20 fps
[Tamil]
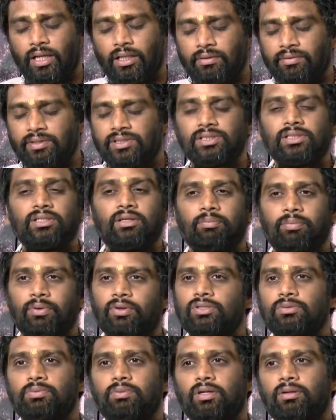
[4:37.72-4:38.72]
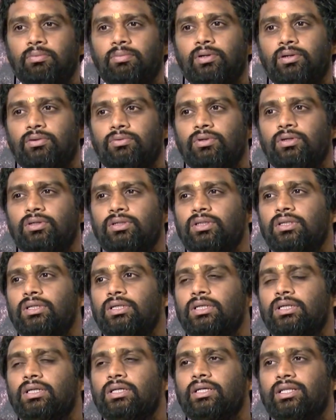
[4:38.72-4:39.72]
அதை வச்சுட்டு இம்ப்ரைஸ் பண்ணி பண்ணுவோம்
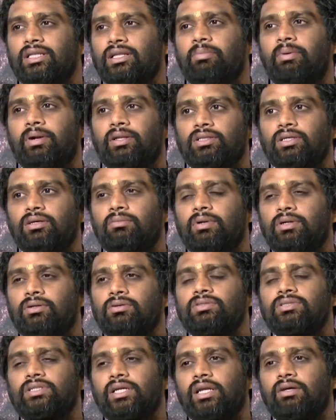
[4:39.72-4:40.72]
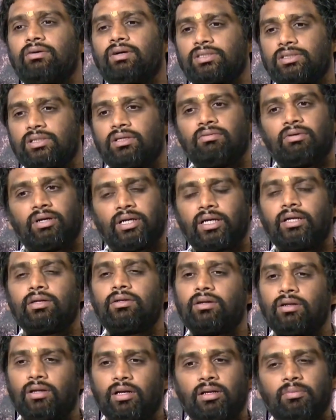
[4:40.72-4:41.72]
இந்த படத்துக்கு மட்டும் ஸ்ரீனிவாசன்
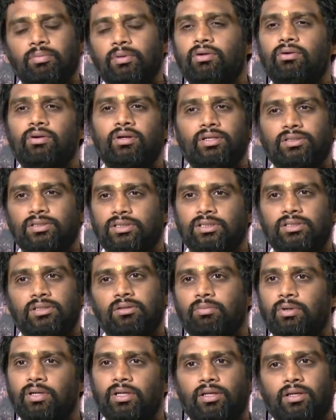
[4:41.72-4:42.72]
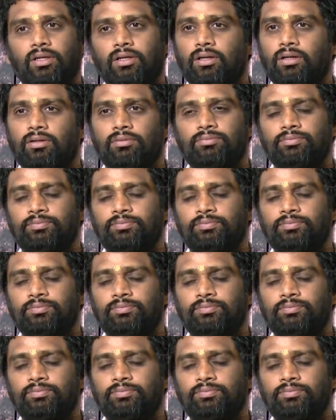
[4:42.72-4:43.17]
வெங்கட்னு ரெண்டு பேரோட டிஸ்கஷன் பண்ணியிருக்கேன் நான்